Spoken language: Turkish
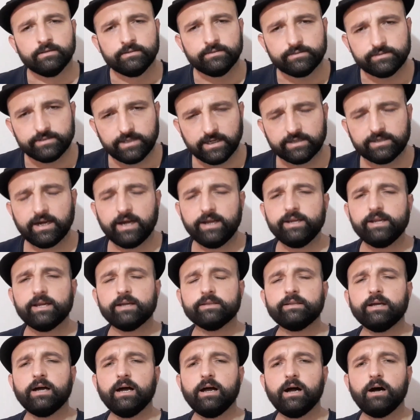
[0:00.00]

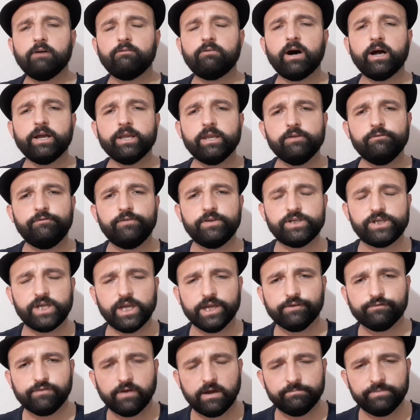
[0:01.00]
Sakarya'da havai
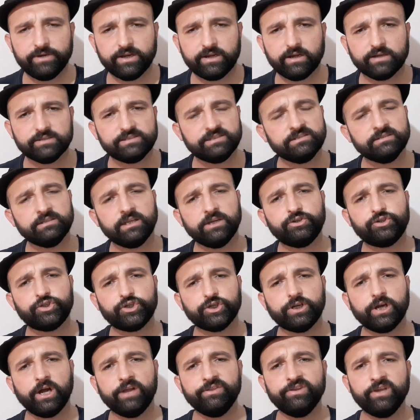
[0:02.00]
fişek fabrikasında
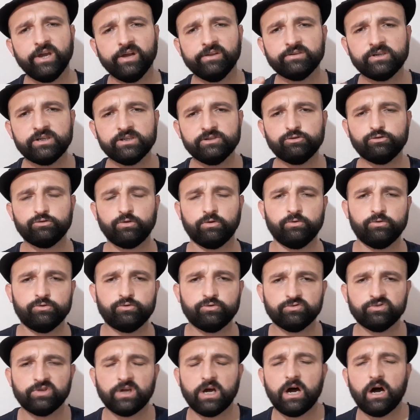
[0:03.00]
çıkan yangın
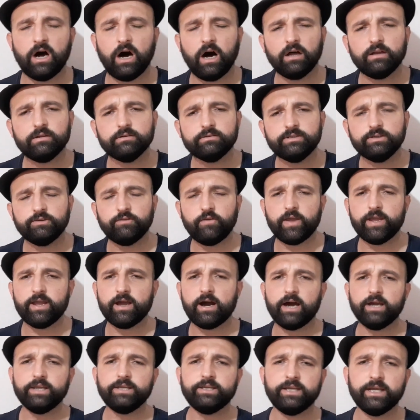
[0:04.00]
sonucunda 6
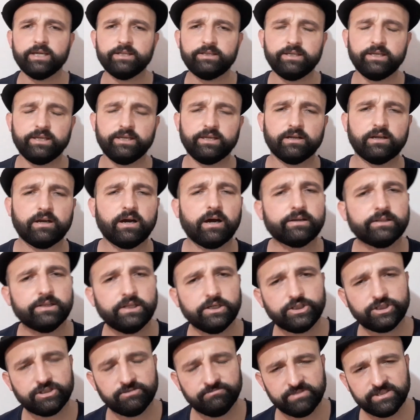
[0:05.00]
veya 7
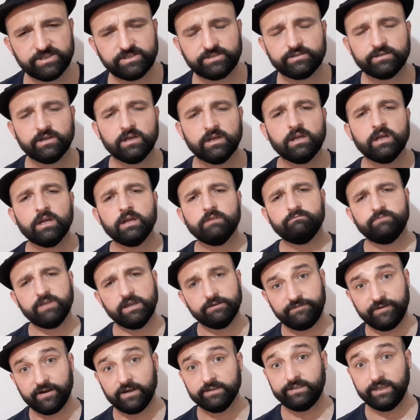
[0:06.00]
kardeşimiz
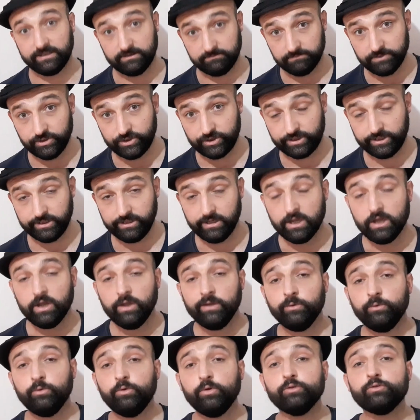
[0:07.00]
vefat etmişti.
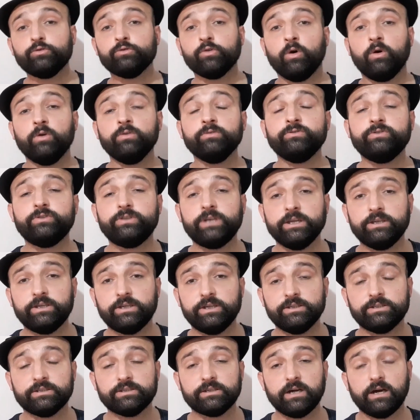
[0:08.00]

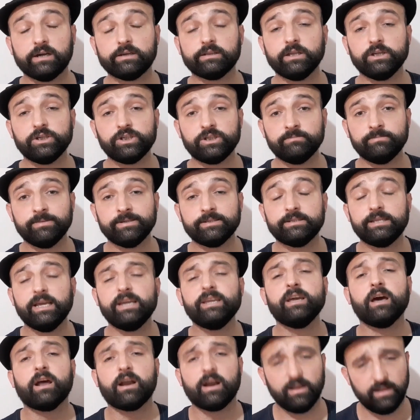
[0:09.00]
118 kardeşimiz de
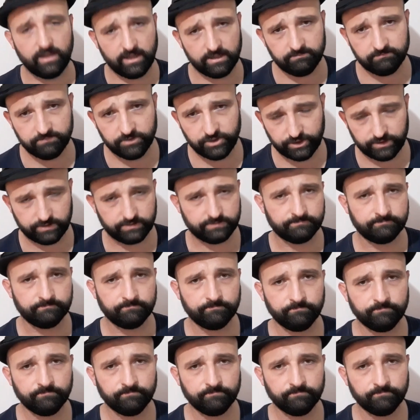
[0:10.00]
yaralanmıştı.